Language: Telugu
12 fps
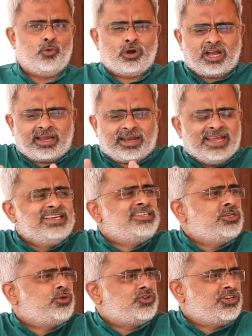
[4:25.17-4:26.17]
ఒక
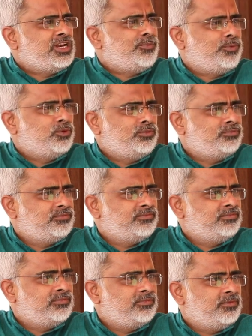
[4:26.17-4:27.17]
క్రైసిస్ వచ్చినప్పుడు
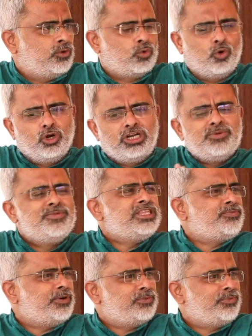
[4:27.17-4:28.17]
రోడ్డు
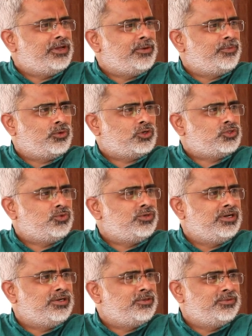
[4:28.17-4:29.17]
మీద పడిపోయినప్పుడు ఒక
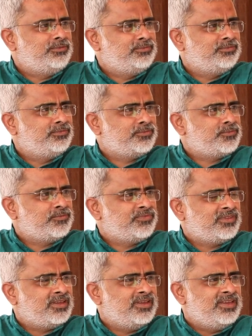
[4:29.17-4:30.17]
స్టూడెంట్
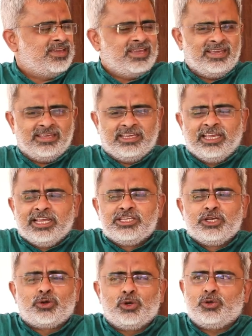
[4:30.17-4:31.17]

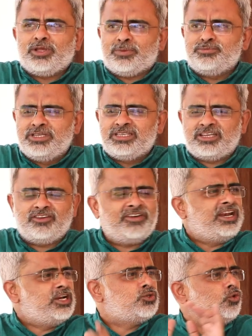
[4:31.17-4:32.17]
ఈజ్వల్ టు
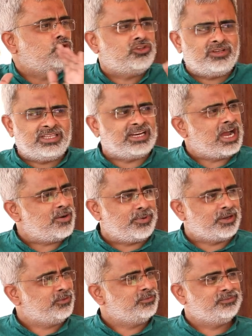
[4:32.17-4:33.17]
స్క్వేర్ అనే సూత్రం తనకు
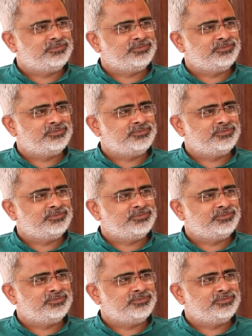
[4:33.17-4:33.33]
ఆపడదు